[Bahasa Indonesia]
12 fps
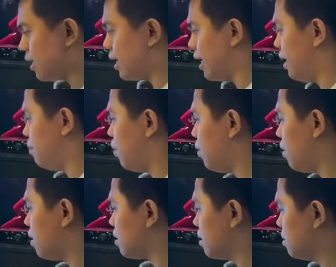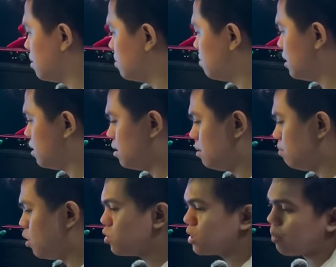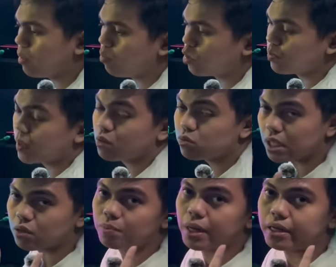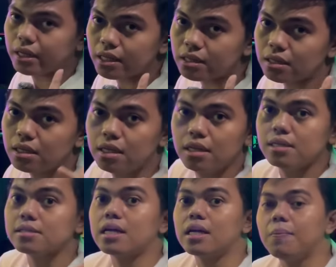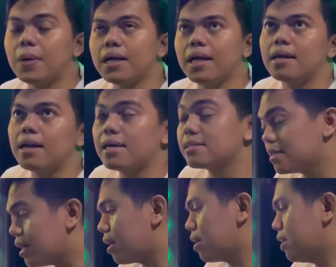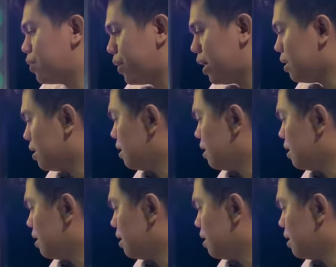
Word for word: ada keyboard, uh, mouse sama mousepad tuh satu paket. Saya pakai Razer gitu ya.